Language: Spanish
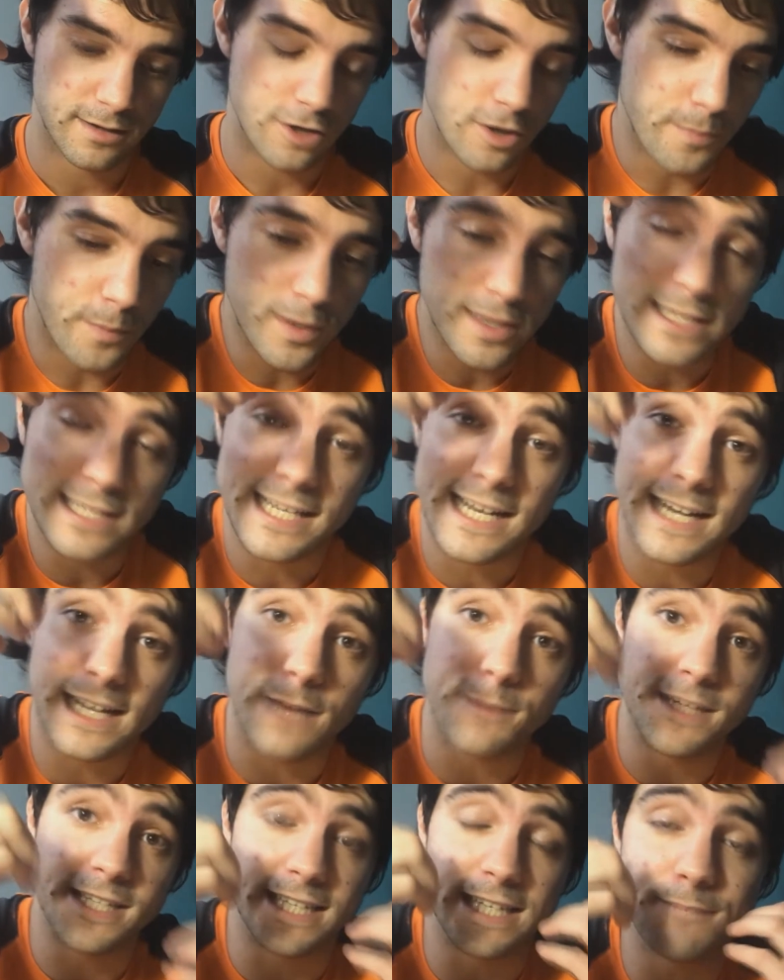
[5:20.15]
No puede
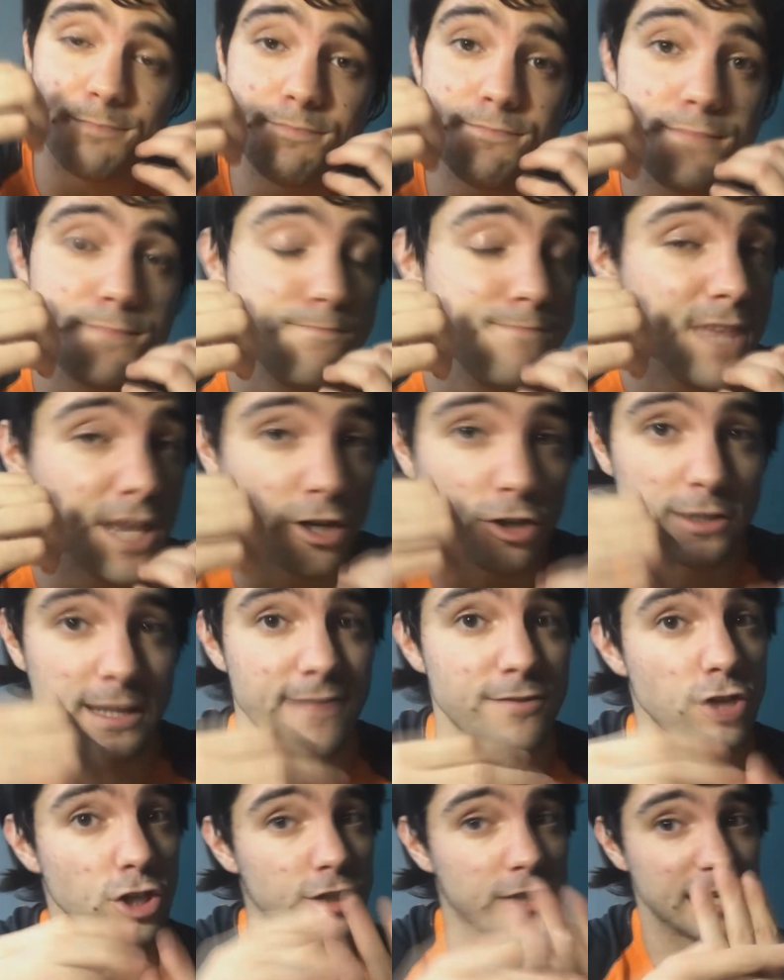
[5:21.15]
ser que me estén
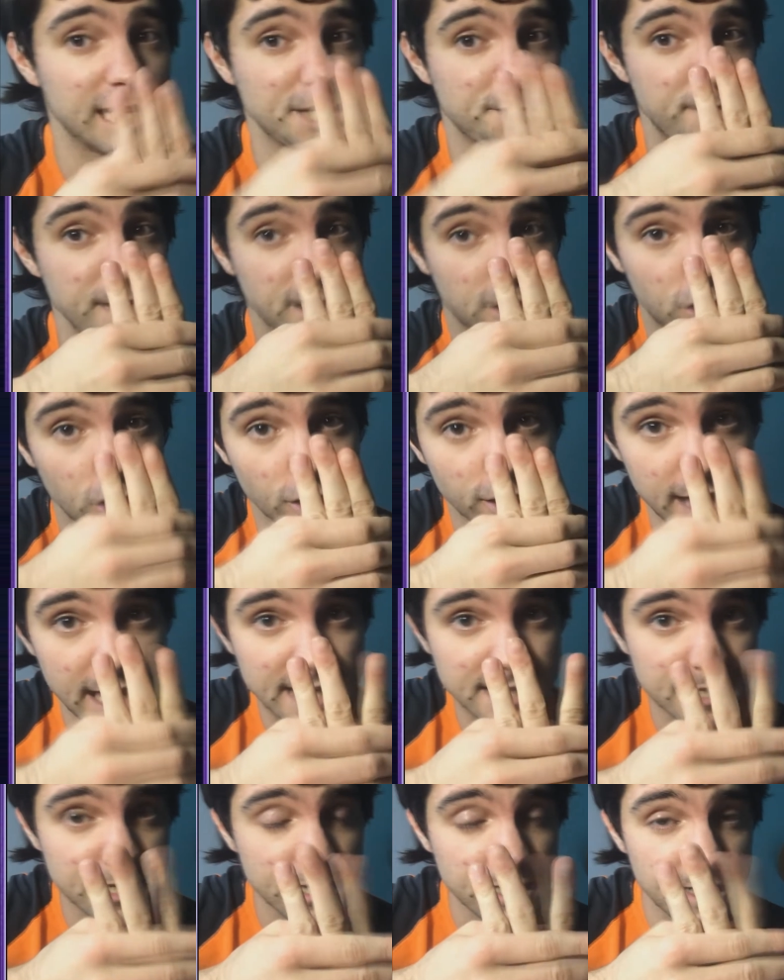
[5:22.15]
derrotando tres
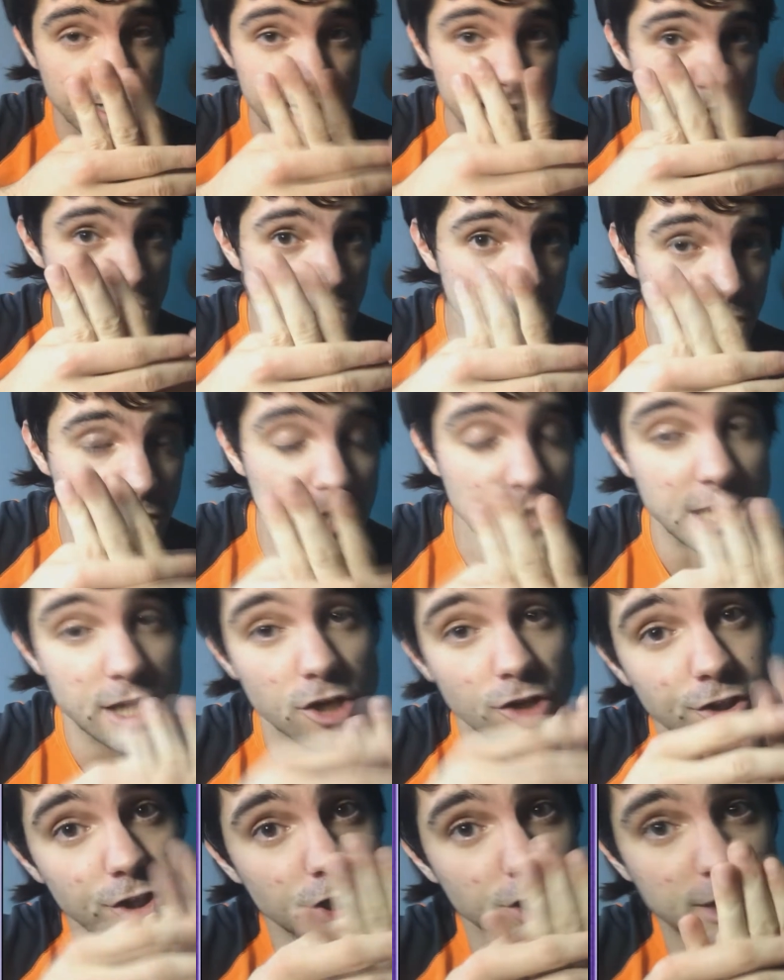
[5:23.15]
victorias ellos y
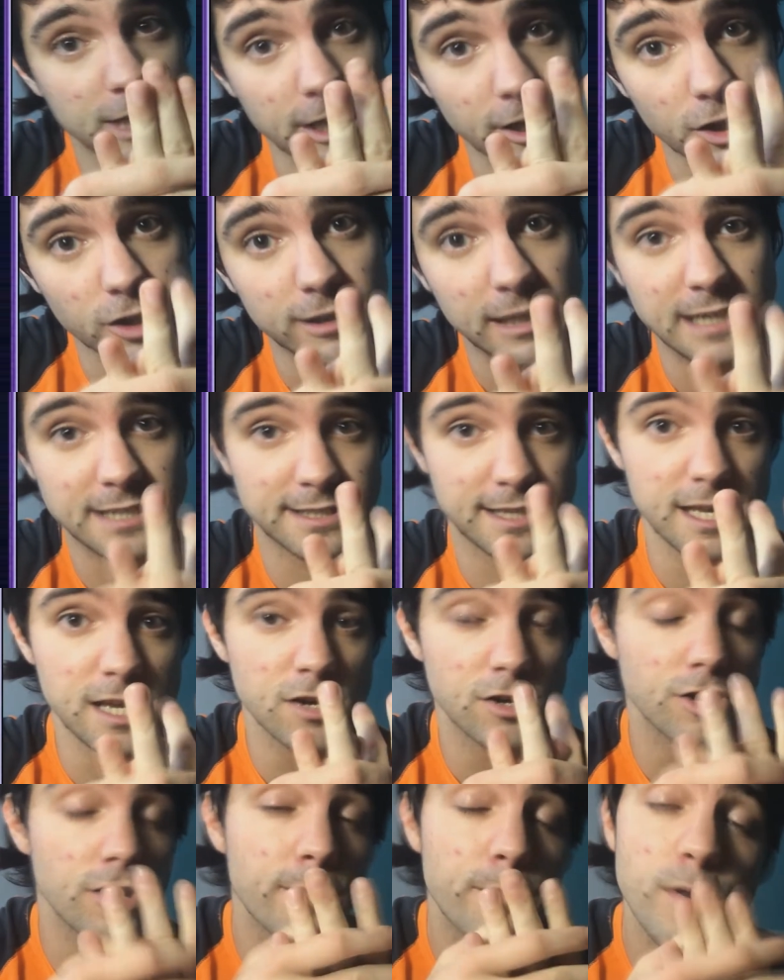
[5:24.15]
yo dos derrotas,
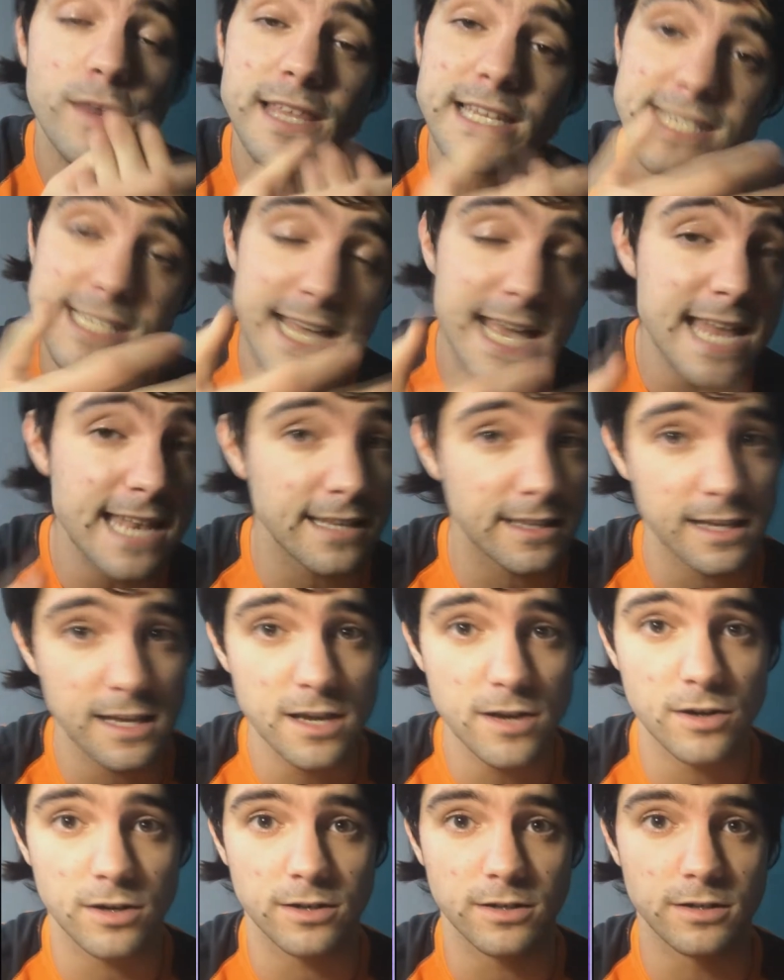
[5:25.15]
tío. No puede ser,
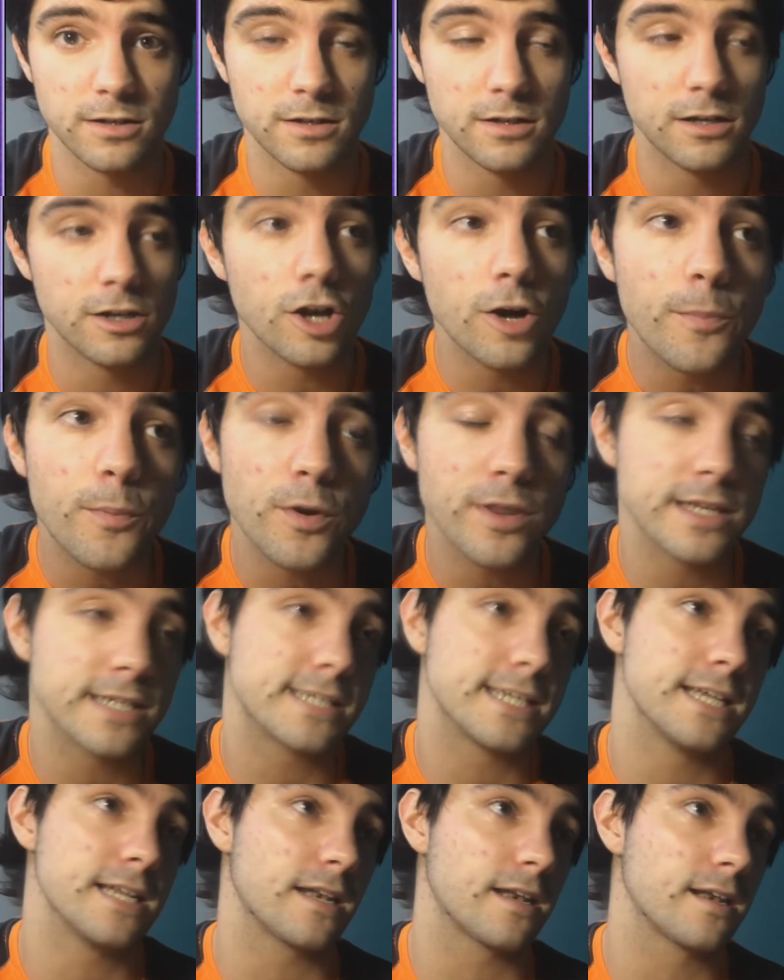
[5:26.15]
tío. No
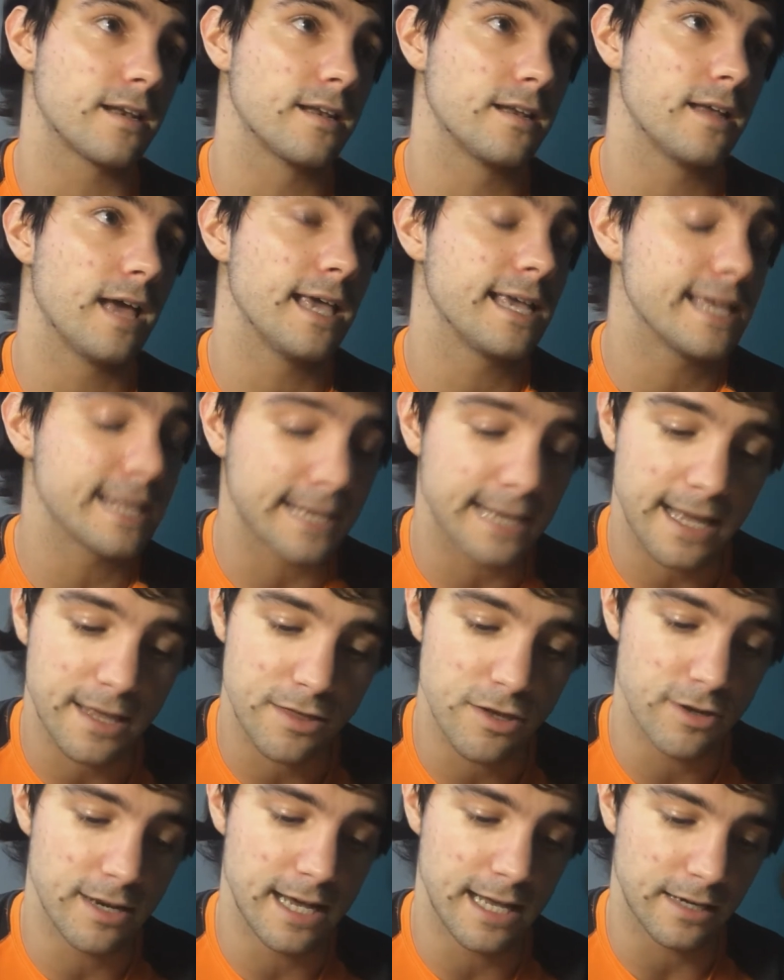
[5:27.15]
puede ser. Hay que
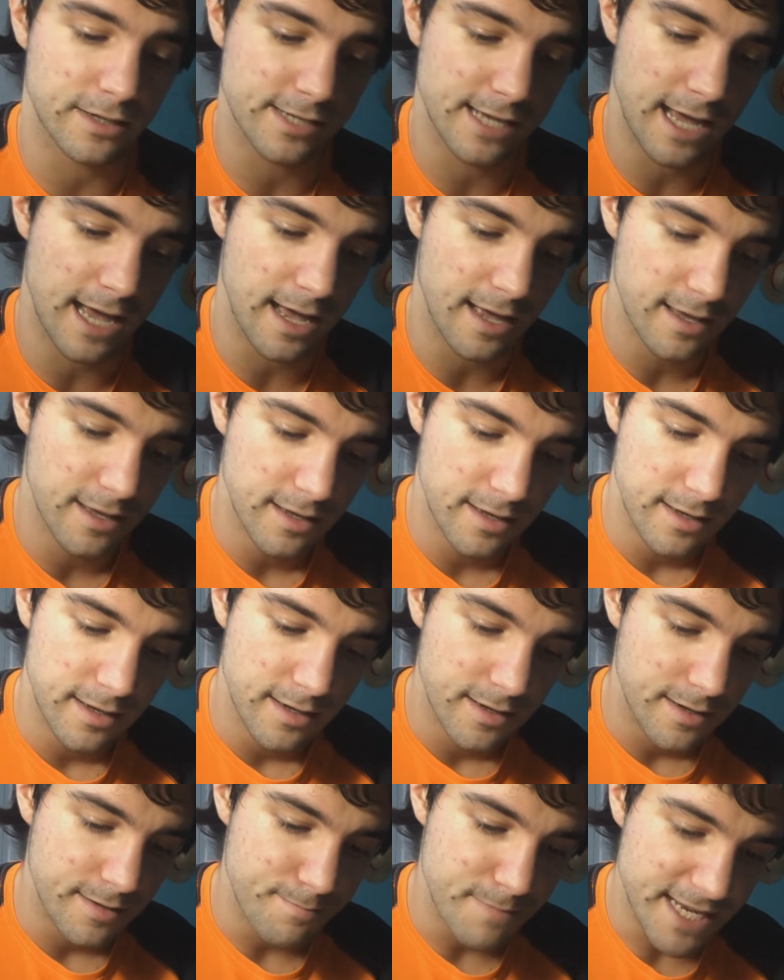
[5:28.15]
reaccionar. O sea,
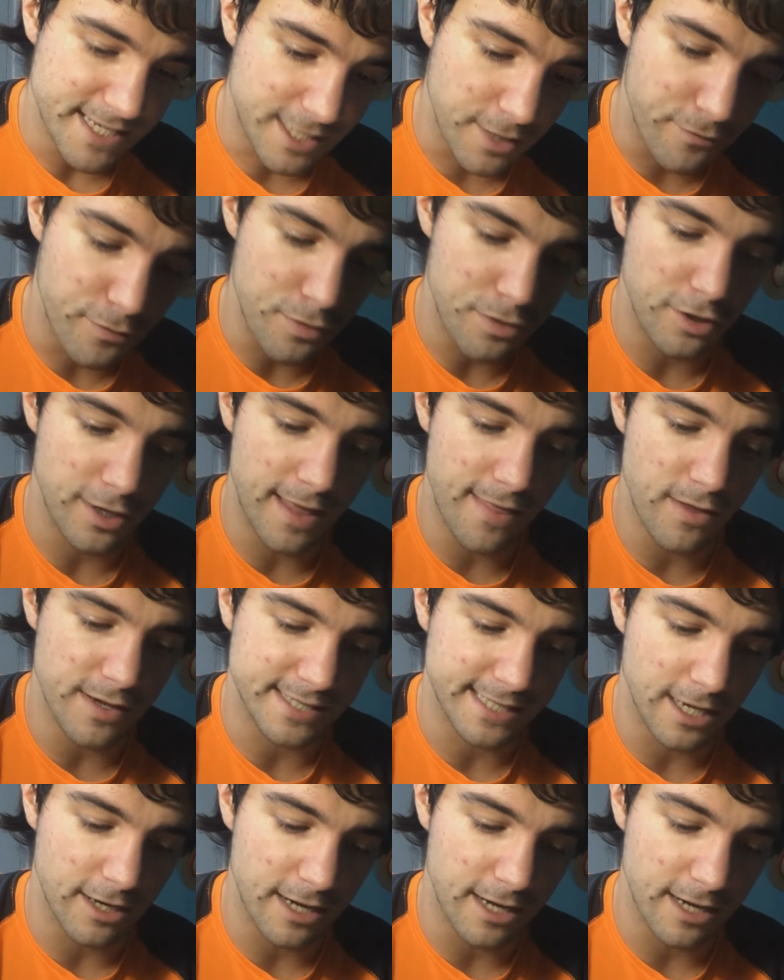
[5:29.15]
me ha estado funcionando